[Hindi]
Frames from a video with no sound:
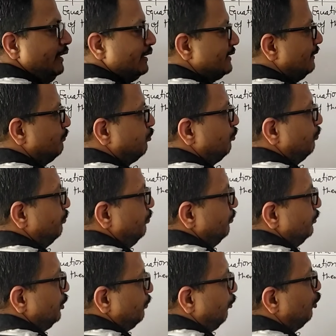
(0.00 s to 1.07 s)
ये सब
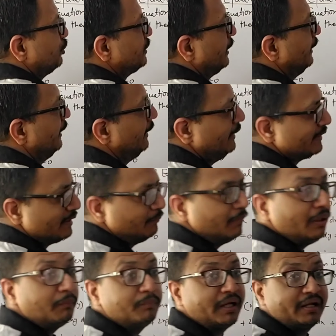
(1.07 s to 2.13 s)
जो पोर्शन है ये सब
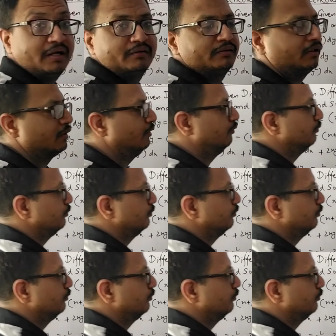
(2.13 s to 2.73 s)
मैं अब डायरेक्ट कर रहा